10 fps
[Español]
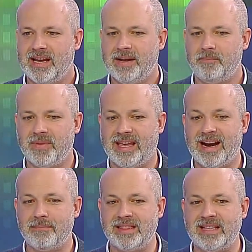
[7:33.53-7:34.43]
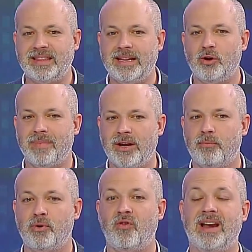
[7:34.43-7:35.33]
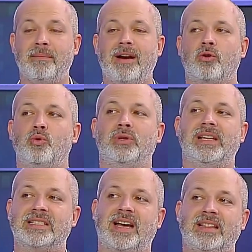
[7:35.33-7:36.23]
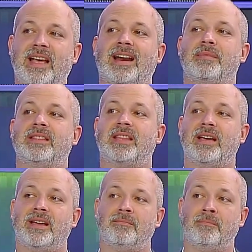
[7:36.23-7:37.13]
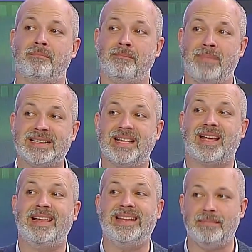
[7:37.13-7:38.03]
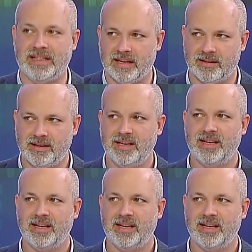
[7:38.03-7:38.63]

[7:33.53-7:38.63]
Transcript: eh, generalmente han tenido menos problemas con utilizar estas herramientas más cerca del límite.